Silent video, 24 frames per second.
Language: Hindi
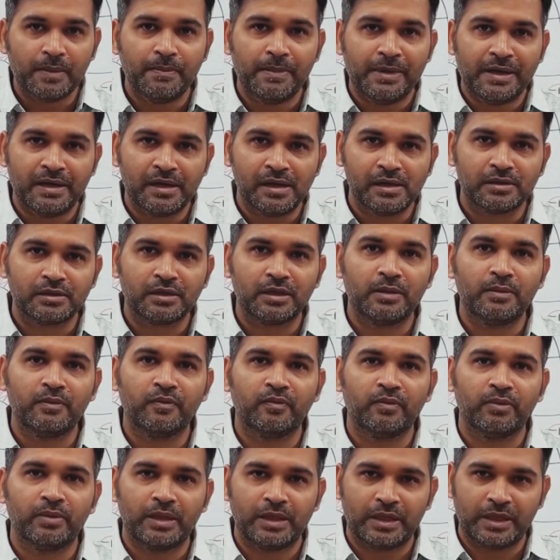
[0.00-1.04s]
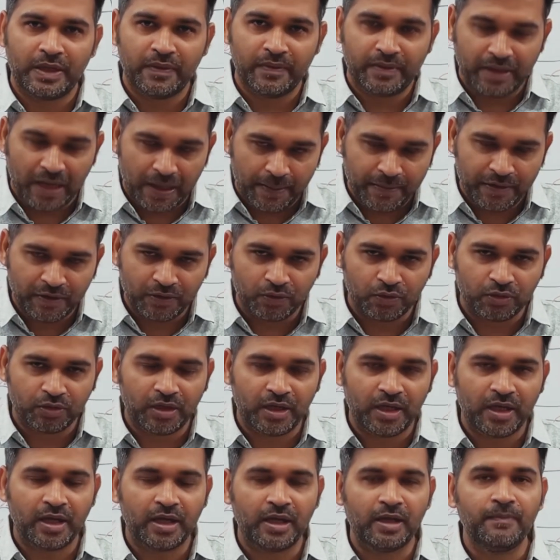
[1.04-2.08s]
मिनरल्स एंड मल्टीविटामस
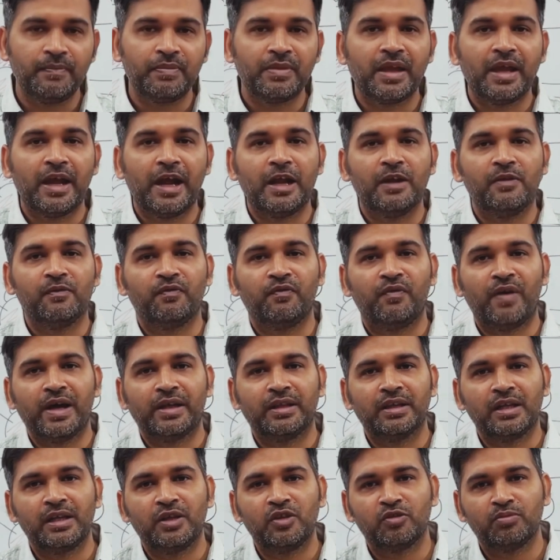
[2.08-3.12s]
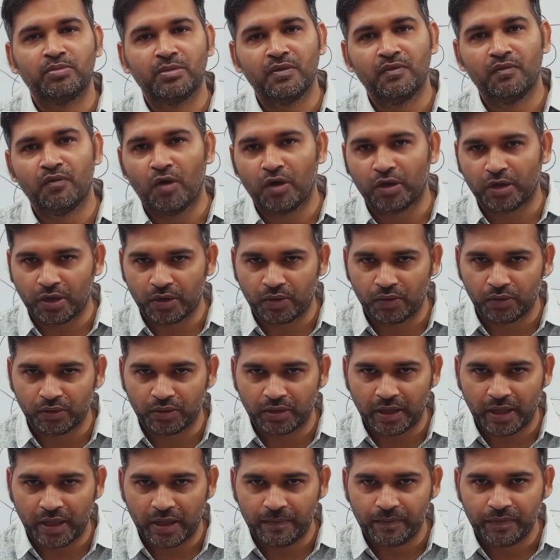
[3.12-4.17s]
होते हैं एंड फाइनल इसमें वाटर
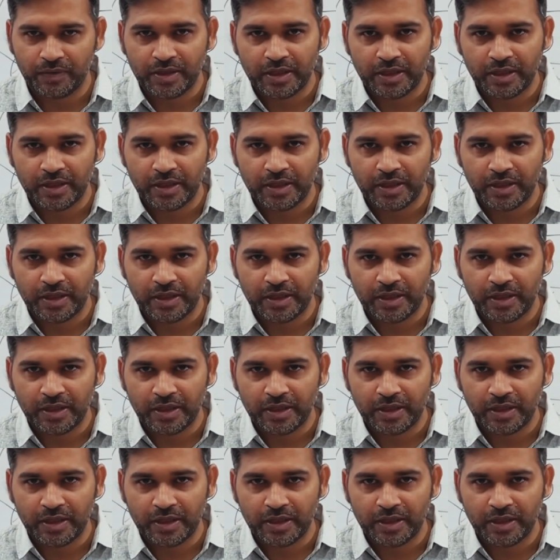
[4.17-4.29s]
होता है